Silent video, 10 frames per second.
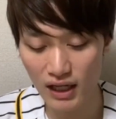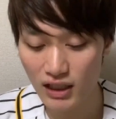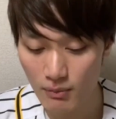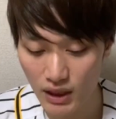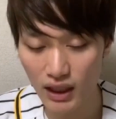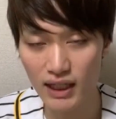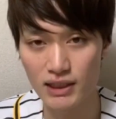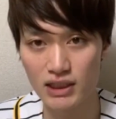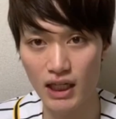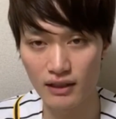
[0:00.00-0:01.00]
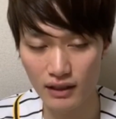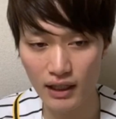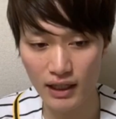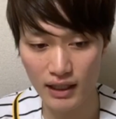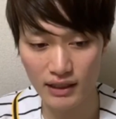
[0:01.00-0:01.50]
う改めて感じたん
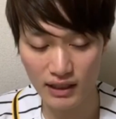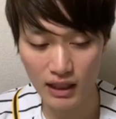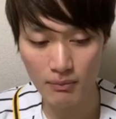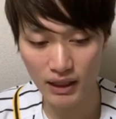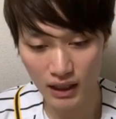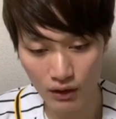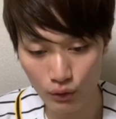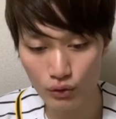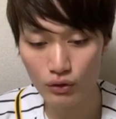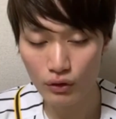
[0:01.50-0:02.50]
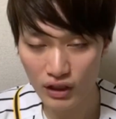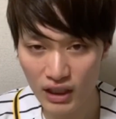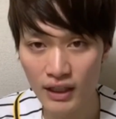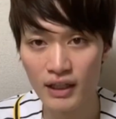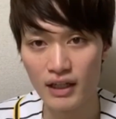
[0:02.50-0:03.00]
で、えー、できればね、本当
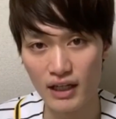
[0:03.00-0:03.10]
に、